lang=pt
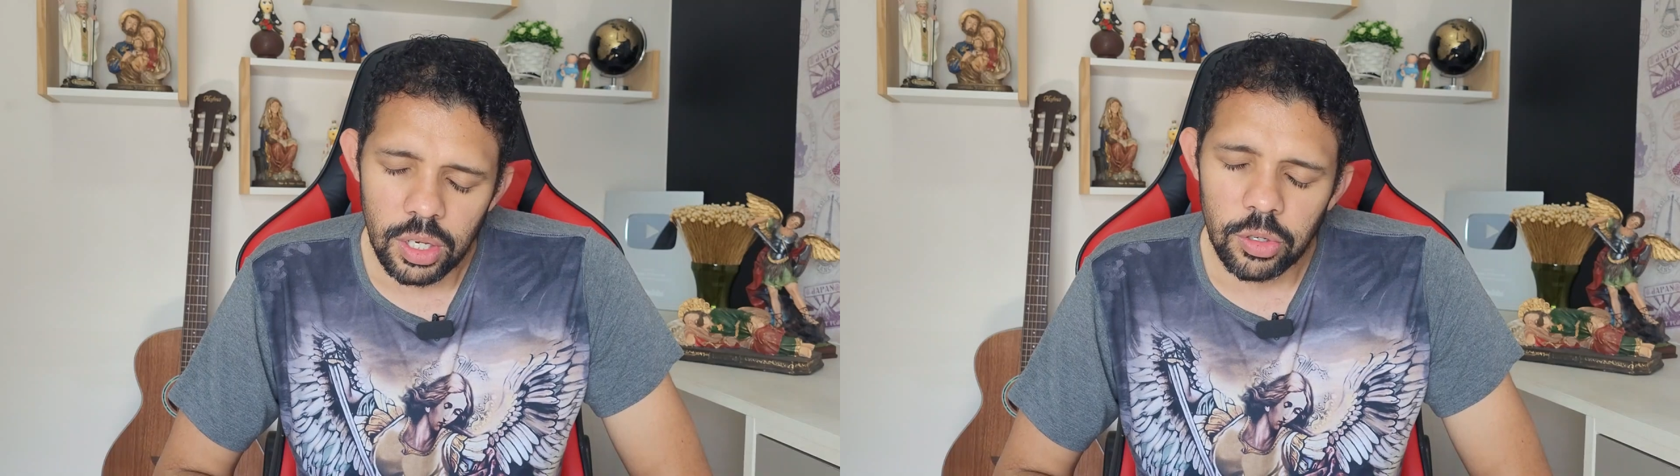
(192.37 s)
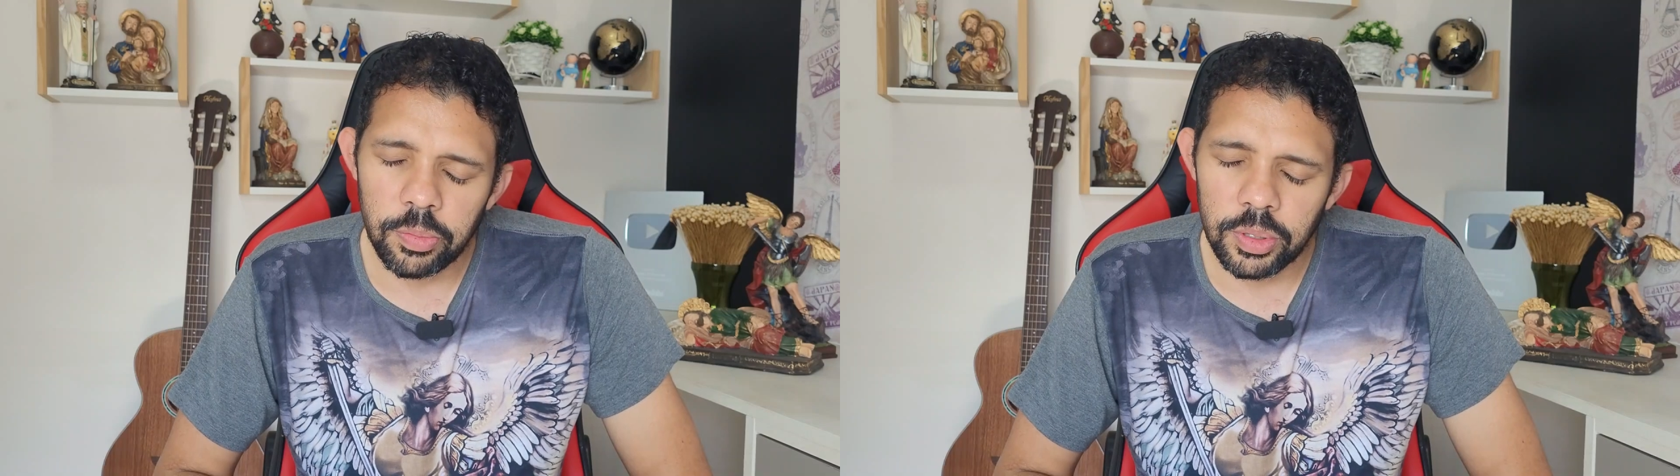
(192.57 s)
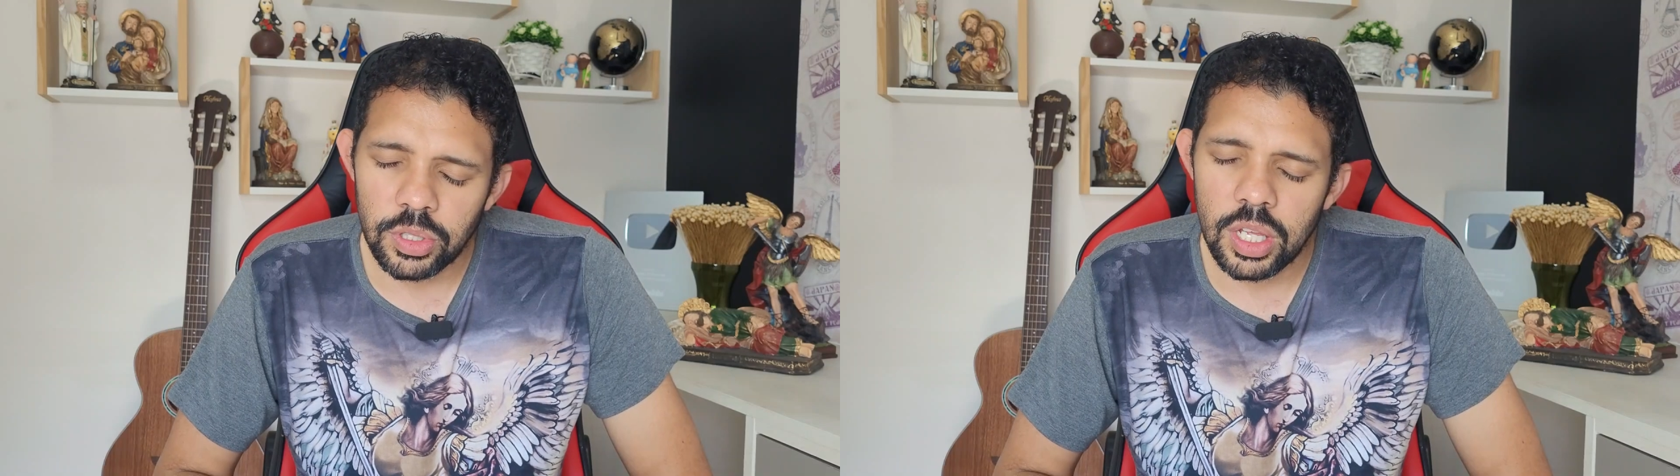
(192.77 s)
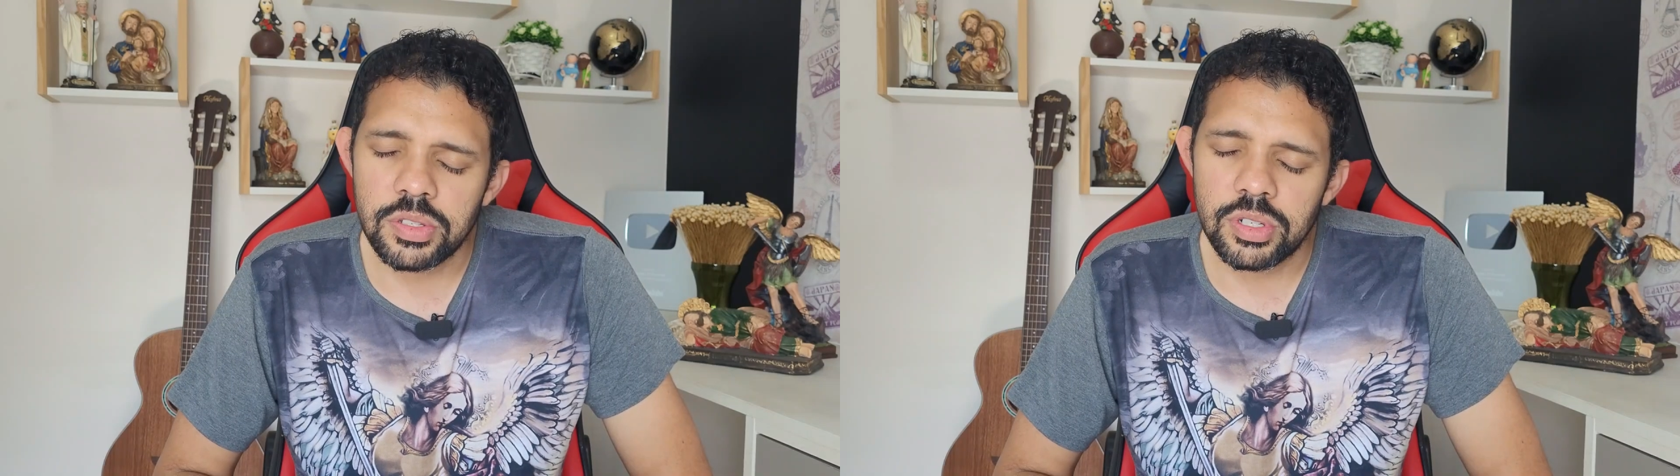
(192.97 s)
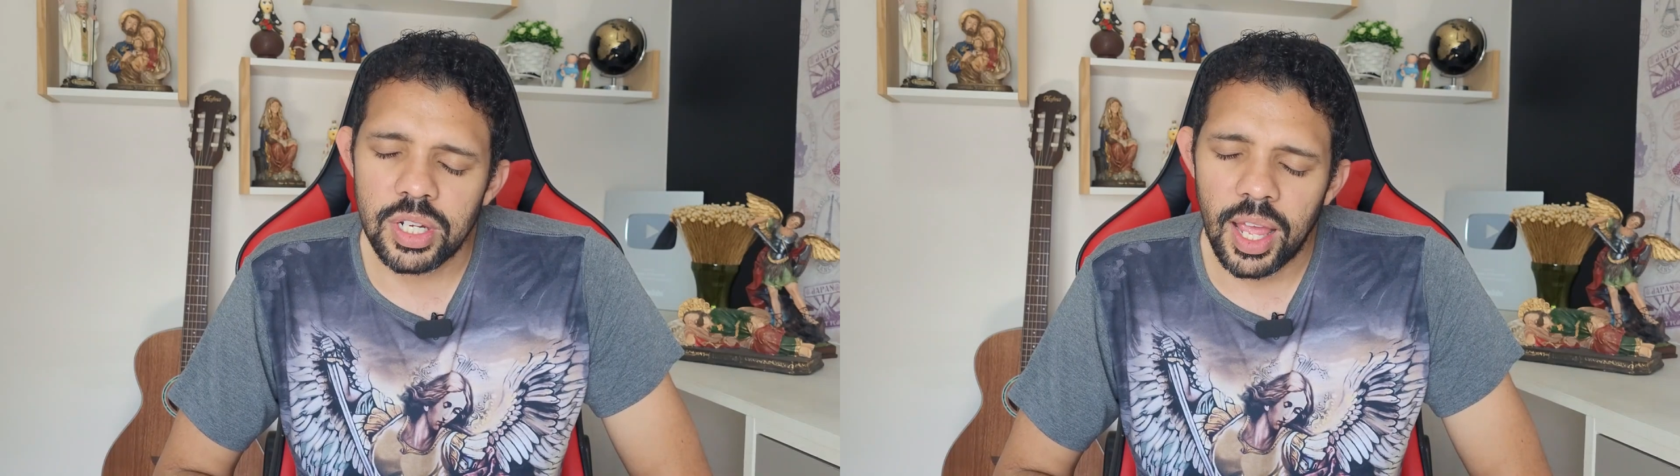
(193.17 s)
O pão
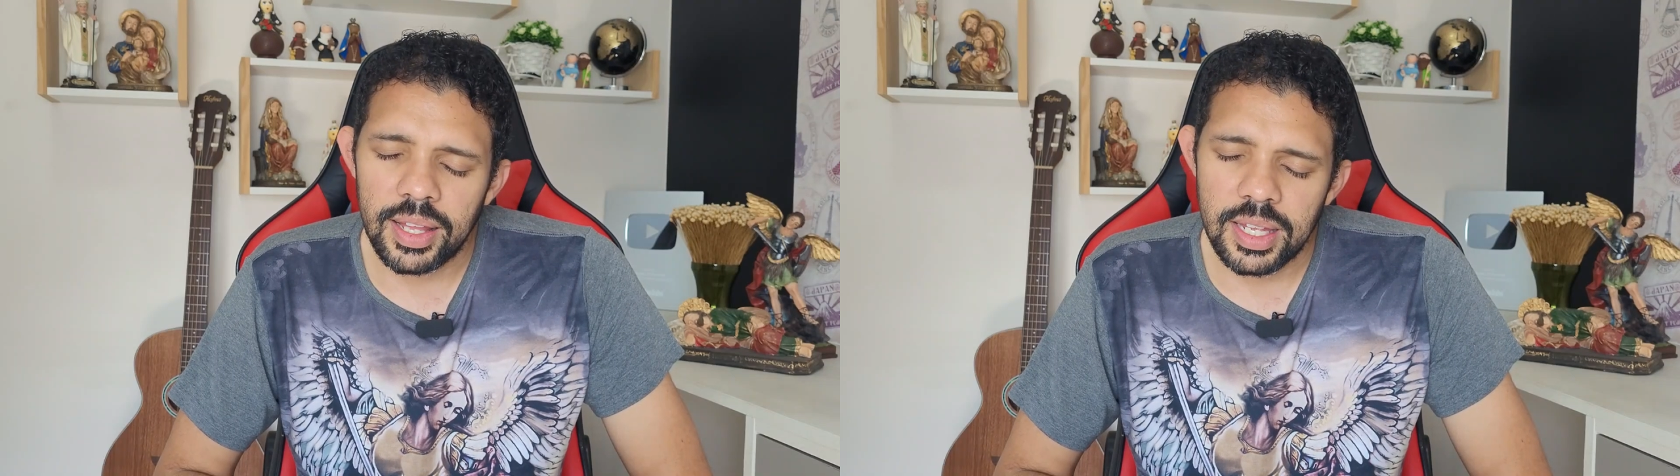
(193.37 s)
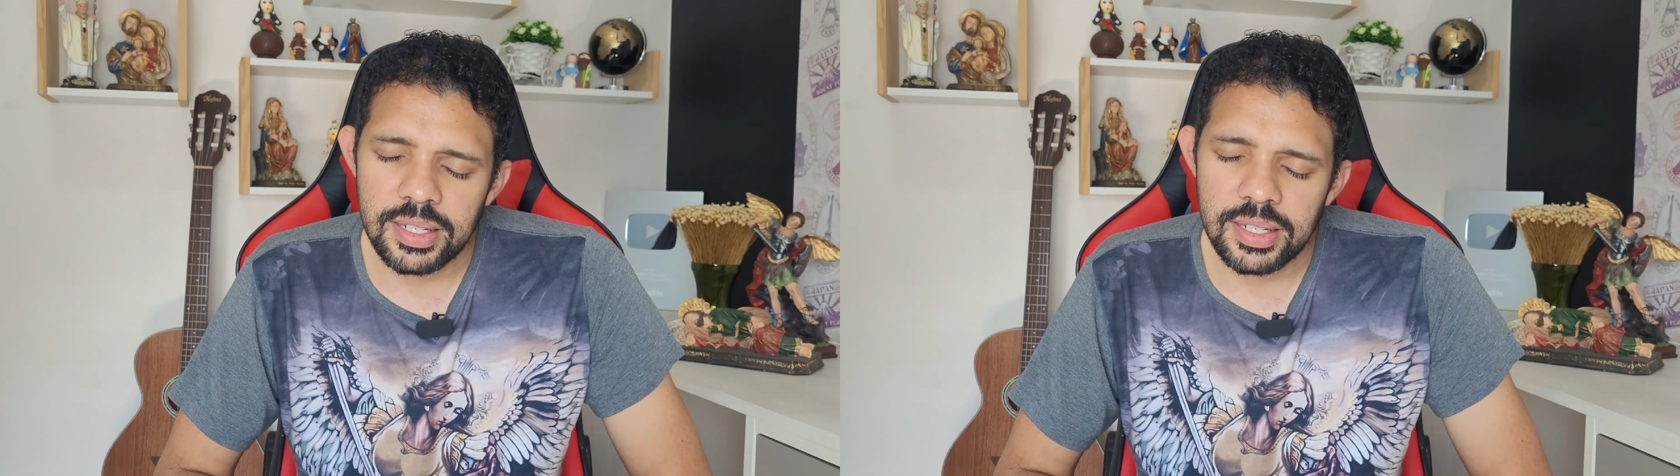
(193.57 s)
nosso de cada